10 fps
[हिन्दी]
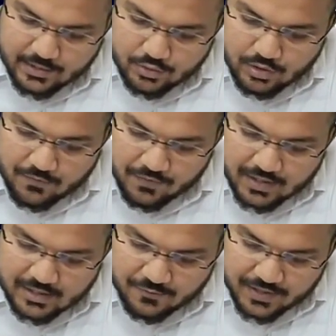है जो
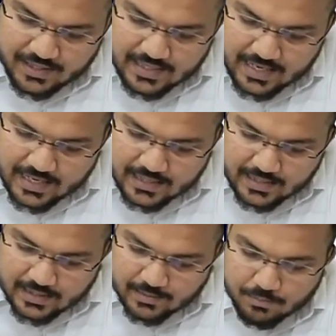ये फर्स्ट फेज है
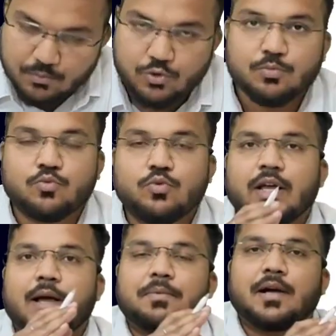जो
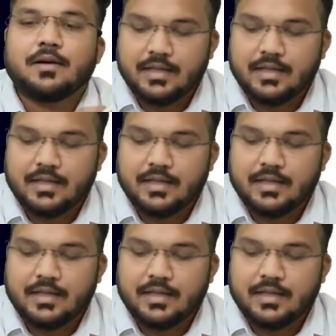मून है